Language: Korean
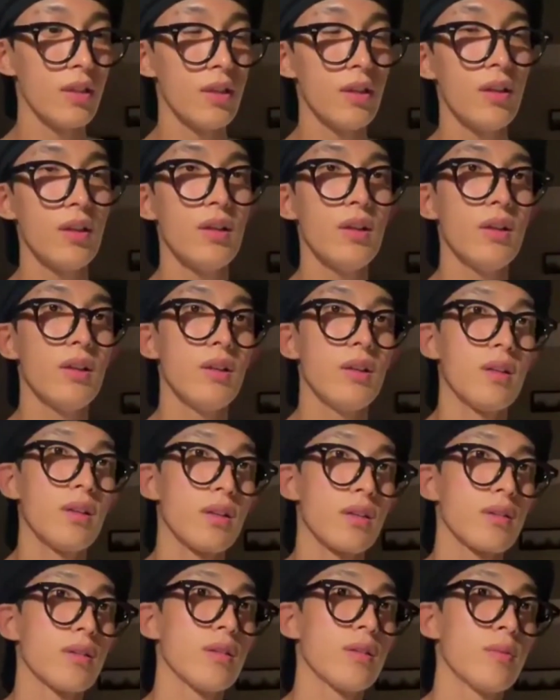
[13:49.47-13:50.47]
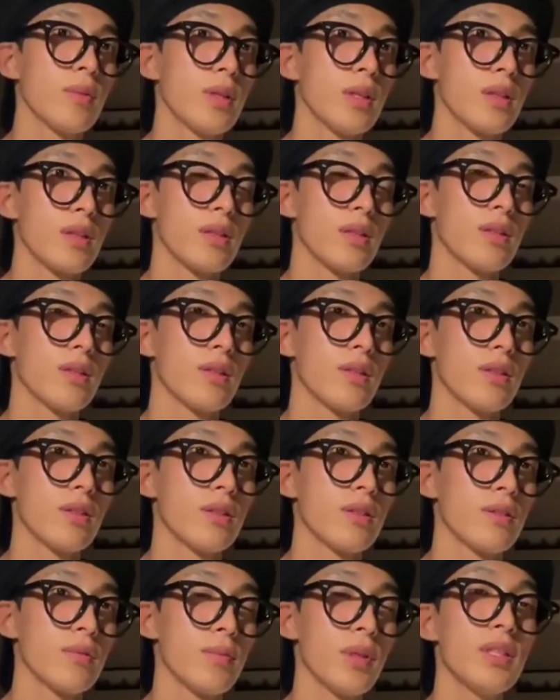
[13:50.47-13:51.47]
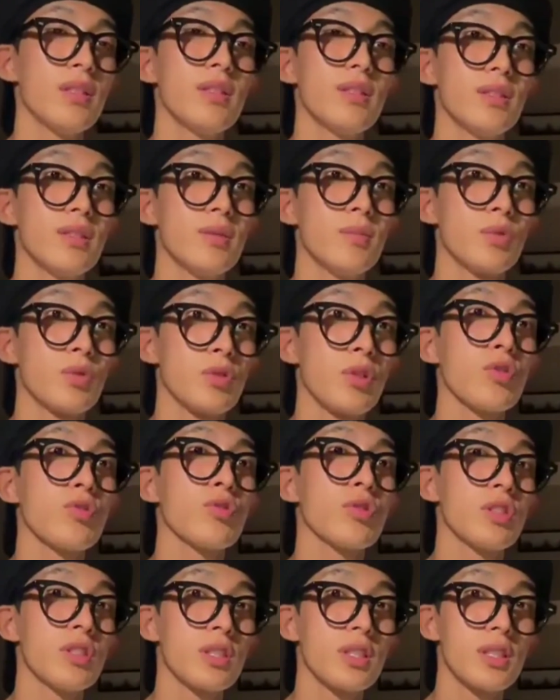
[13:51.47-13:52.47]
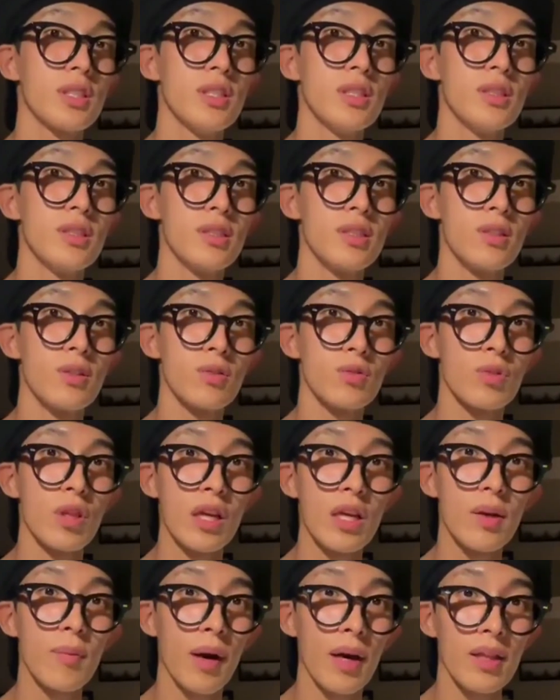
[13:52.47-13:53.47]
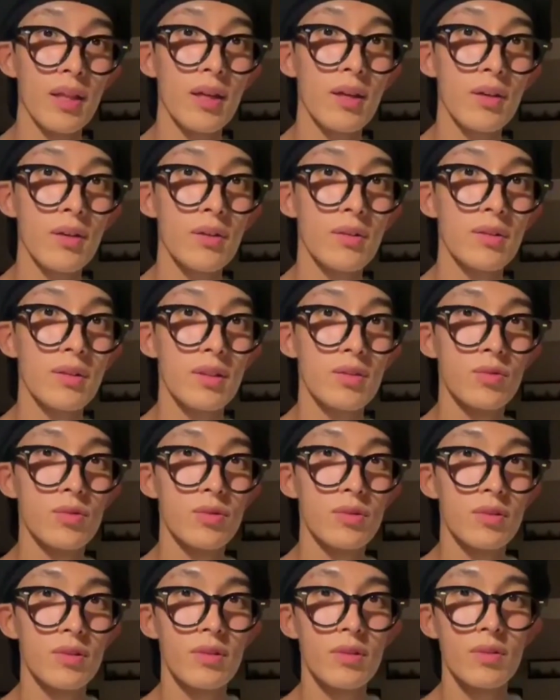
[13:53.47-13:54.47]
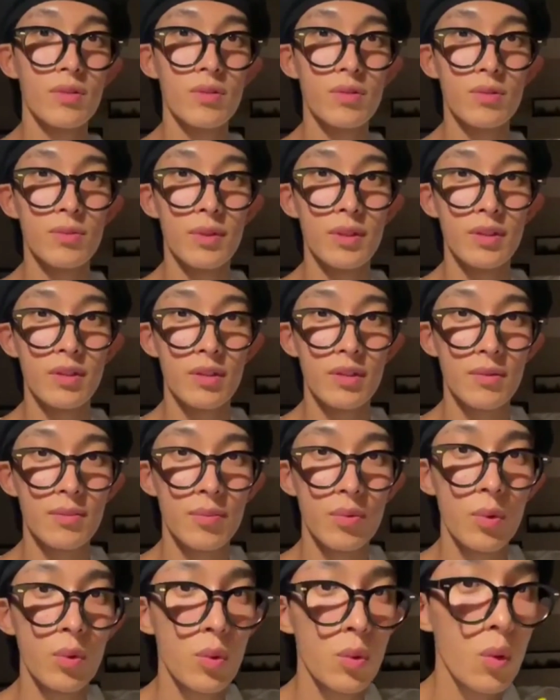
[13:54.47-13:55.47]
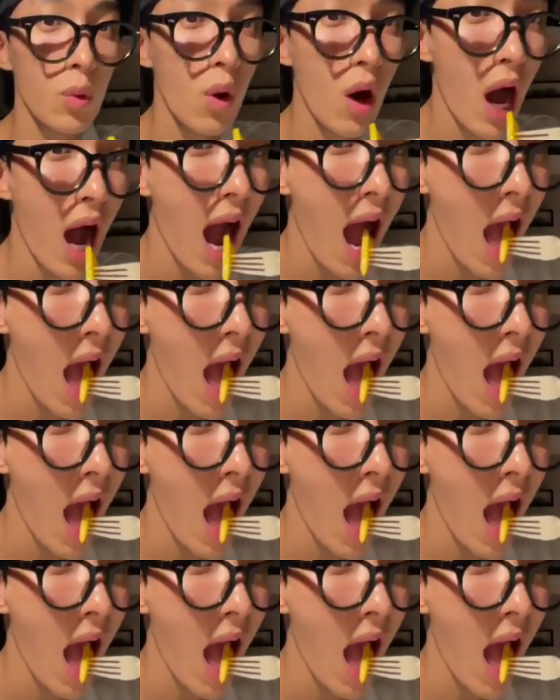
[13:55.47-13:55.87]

근데 막 팬들 뭐 써주신 글들 이런 거 되게 많아요. 그래가지고 그런 걸로 막 이렇게 보고